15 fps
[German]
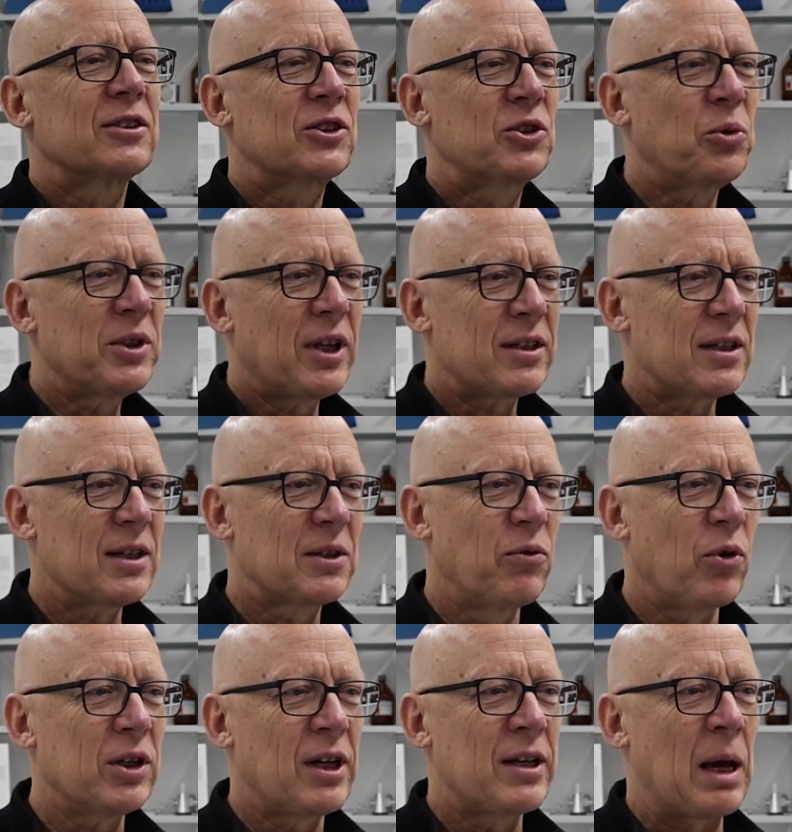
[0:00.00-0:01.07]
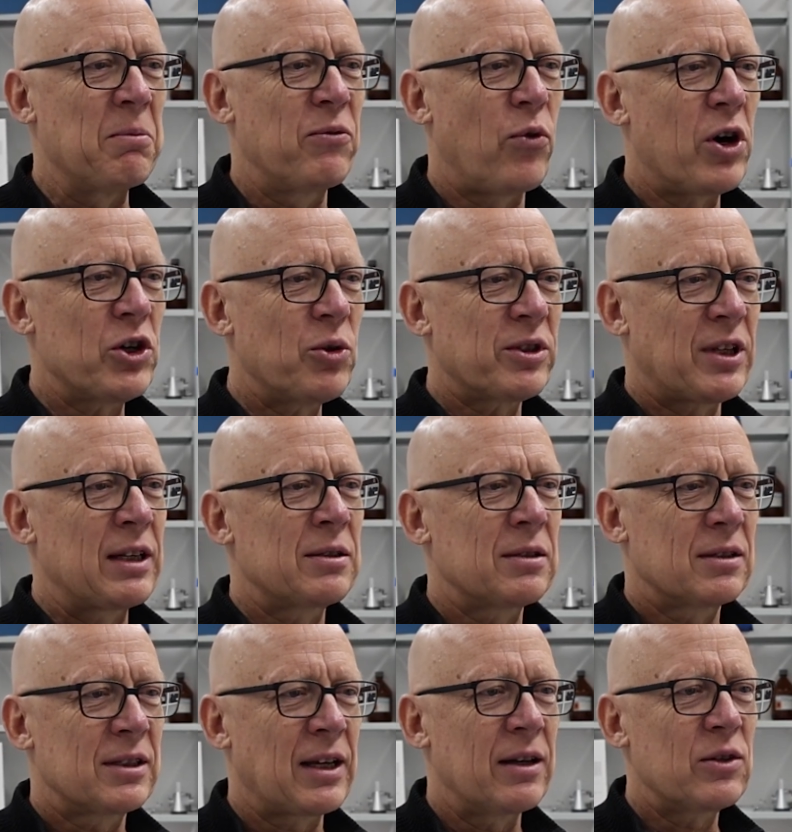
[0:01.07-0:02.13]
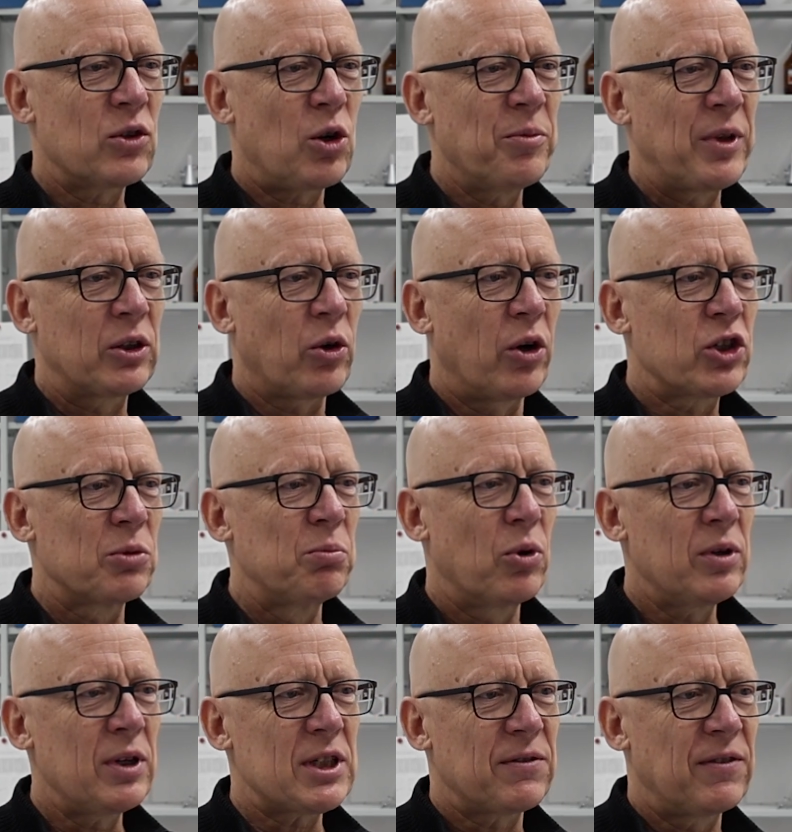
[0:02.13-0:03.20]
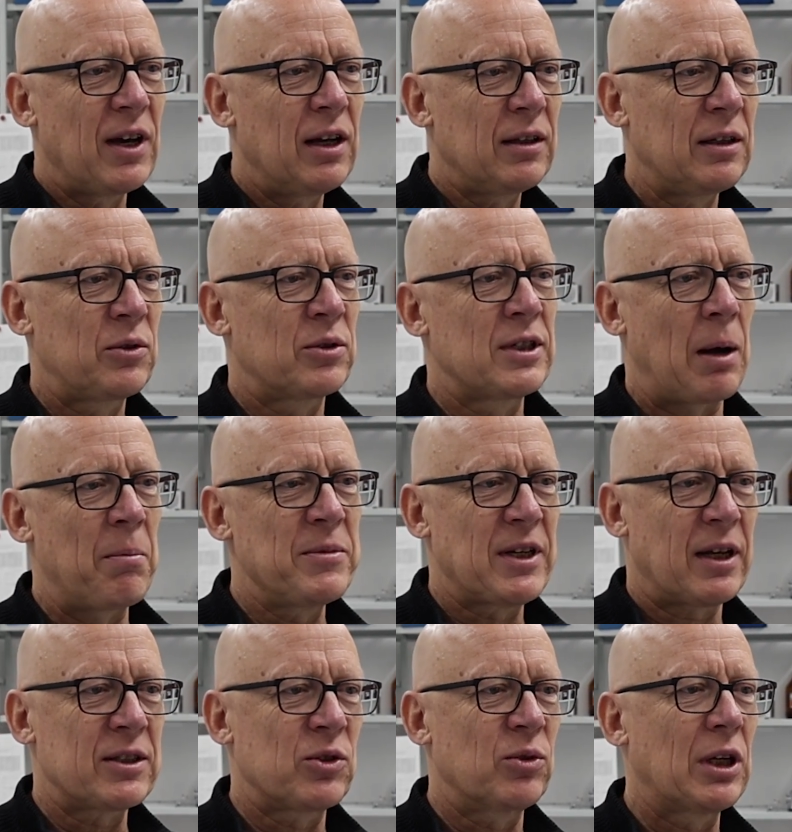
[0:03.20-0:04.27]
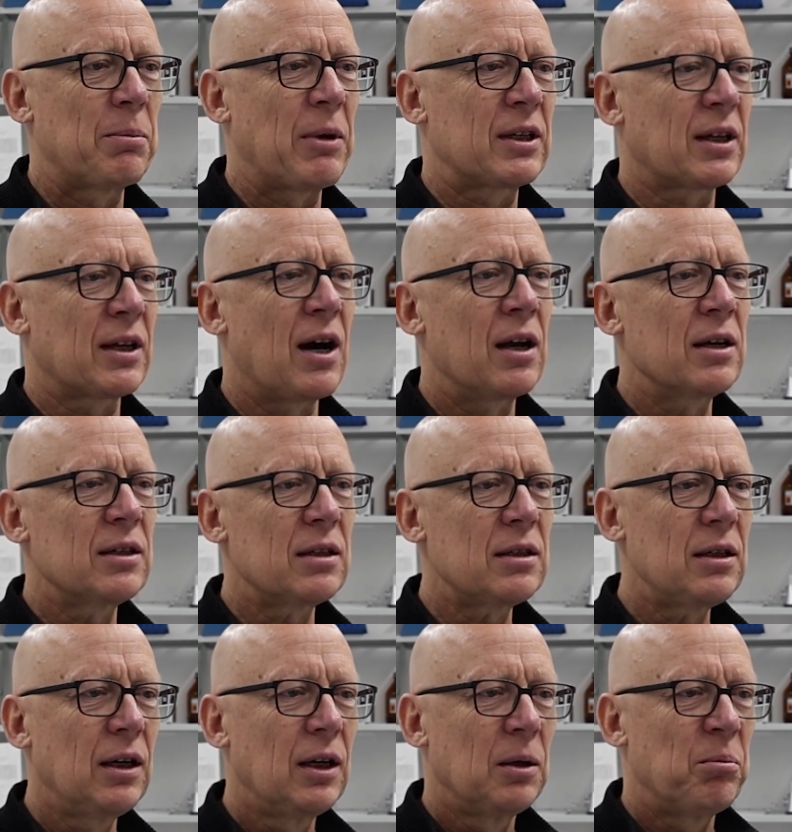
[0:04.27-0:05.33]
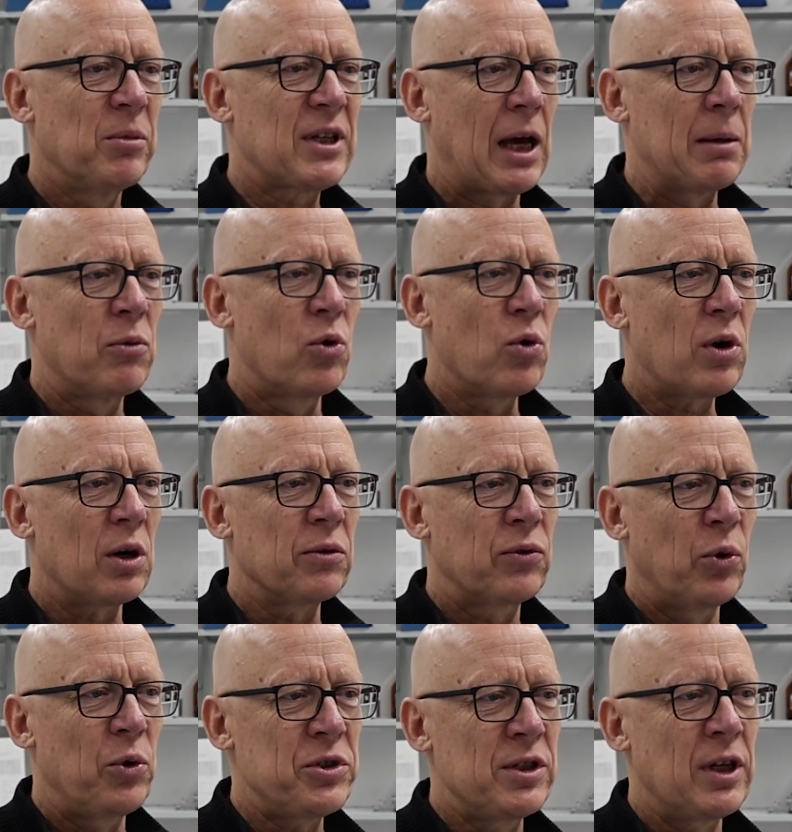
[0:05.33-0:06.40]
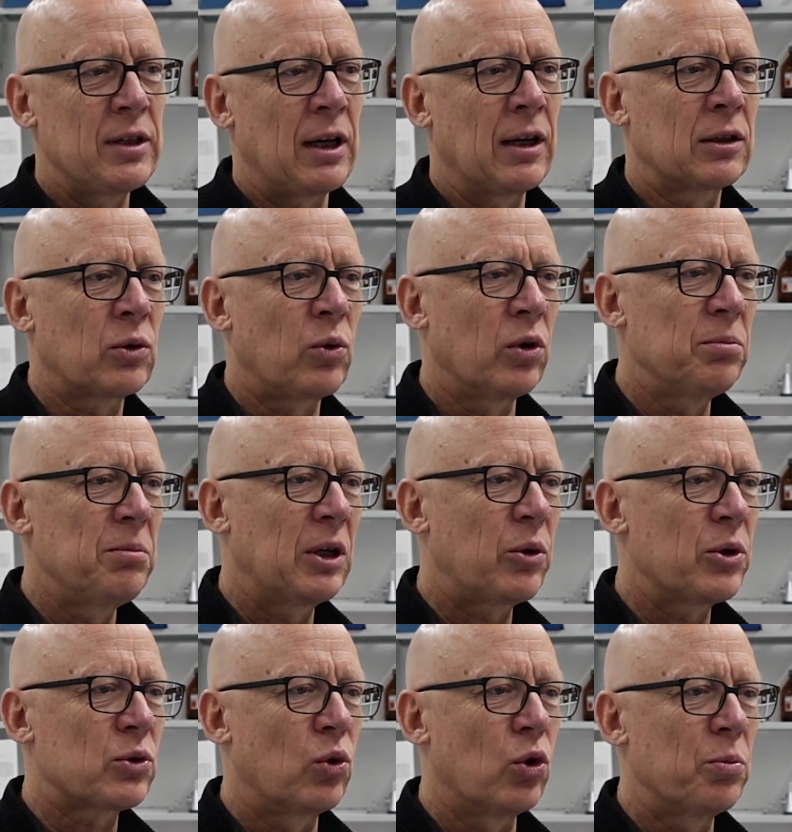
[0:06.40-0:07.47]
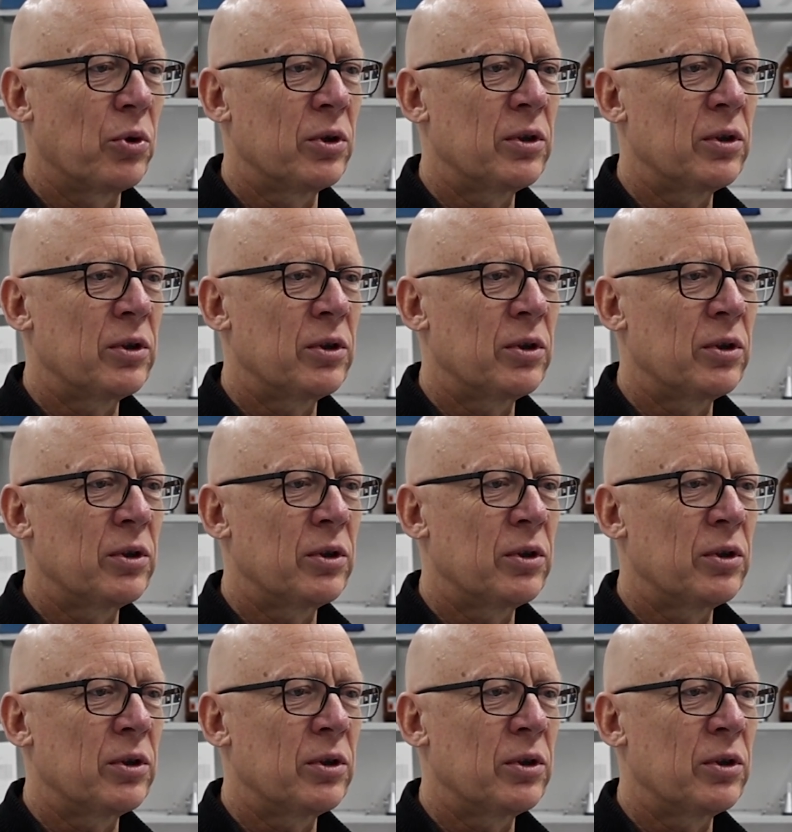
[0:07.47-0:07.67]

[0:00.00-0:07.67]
Zusätzlich wurde an einem Forschungszentrum der Deutschen Bundeswehr die Zusammensetzung der Materialien mit einem hochauflösenden Elektronenmikroskop